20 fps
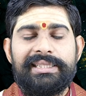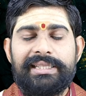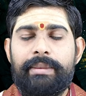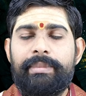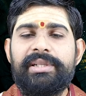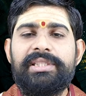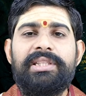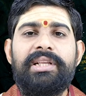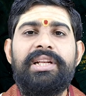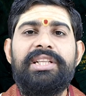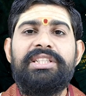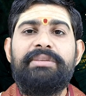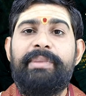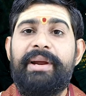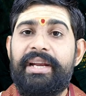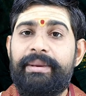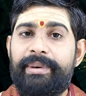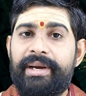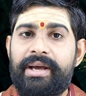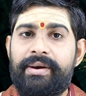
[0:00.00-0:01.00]
సమస్యల నుంచి
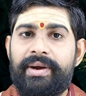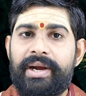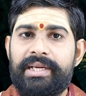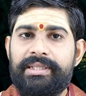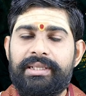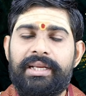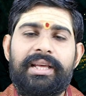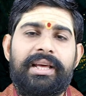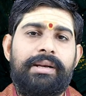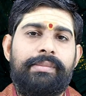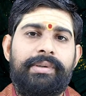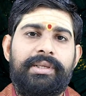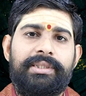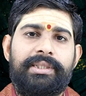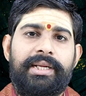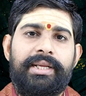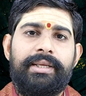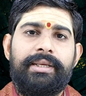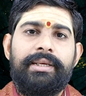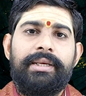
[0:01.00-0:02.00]
బయటపడే అవకాశాలు
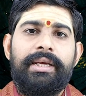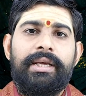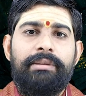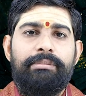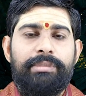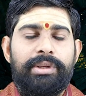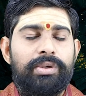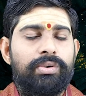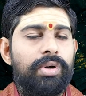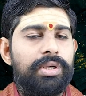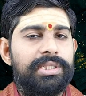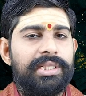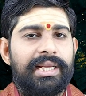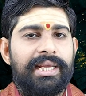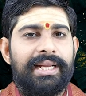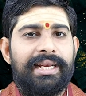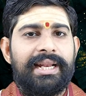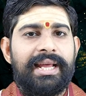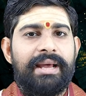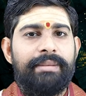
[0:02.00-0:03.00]
కనపడుతున్నాయి మీకోసం
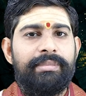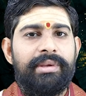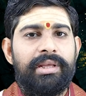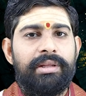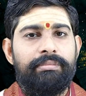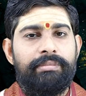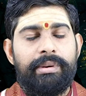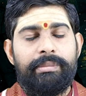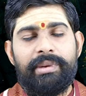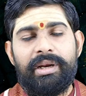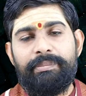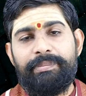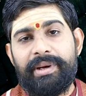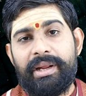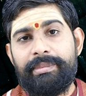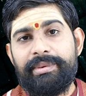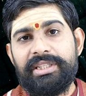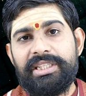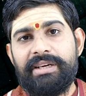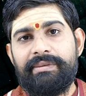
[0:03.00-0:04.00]
కన్నా మీరు మిమ్మల్ని
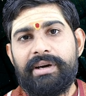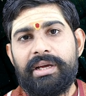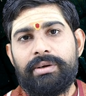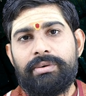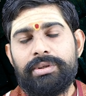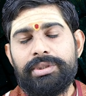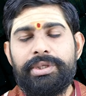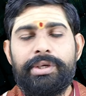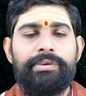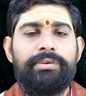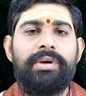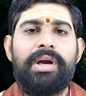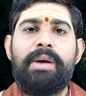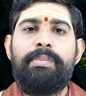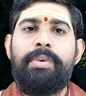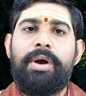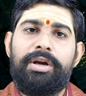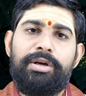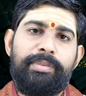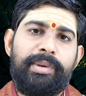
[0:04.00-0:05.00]
ప్రేమించే వారి కోసం
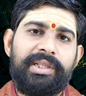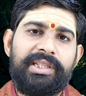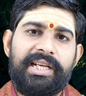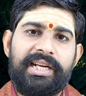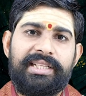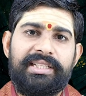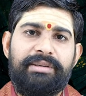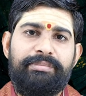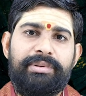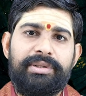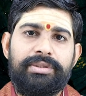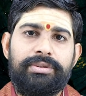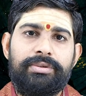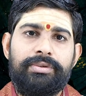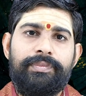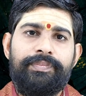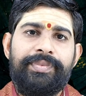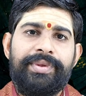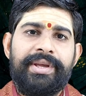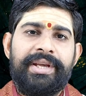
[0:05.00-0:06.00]
ఎక్కువగా పాటుపడతారని చెప్పచ్చు